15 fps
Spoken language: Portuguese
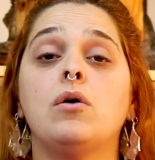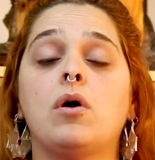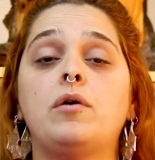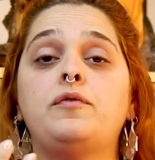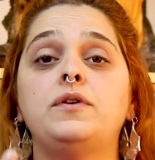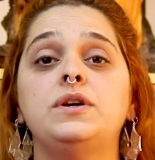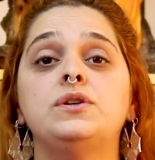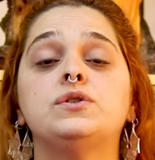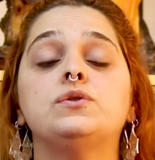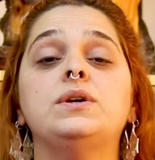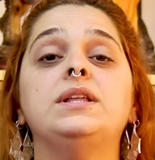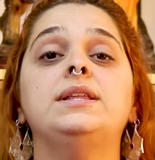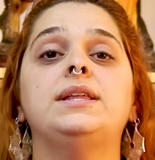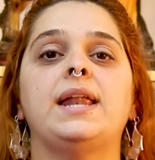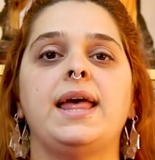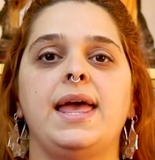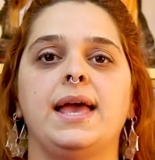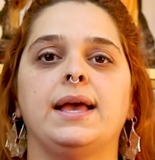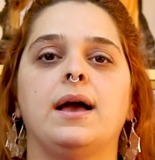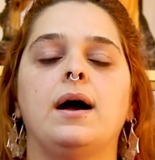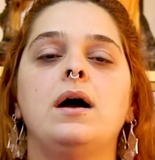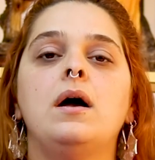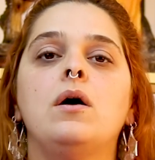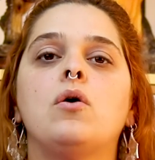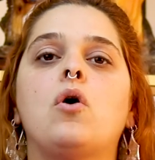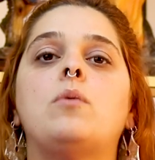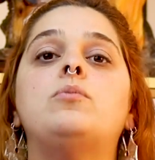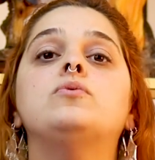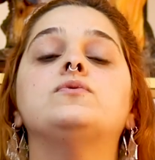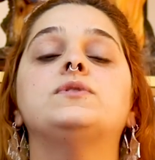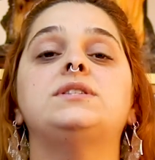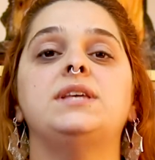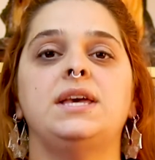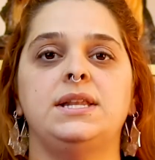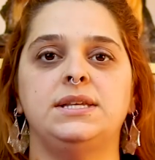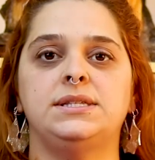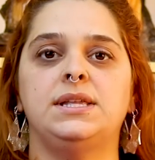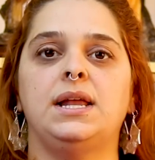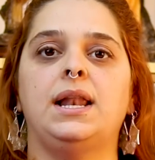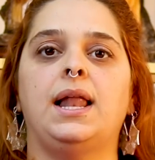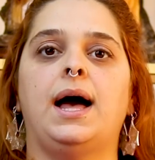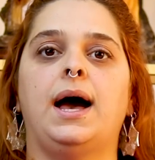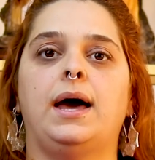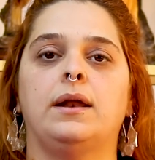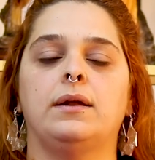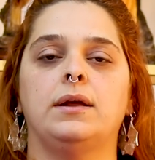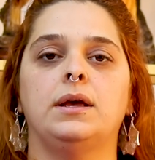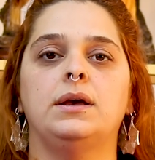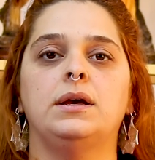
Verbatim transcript: Qual foi a sua entrega como um ser estelar?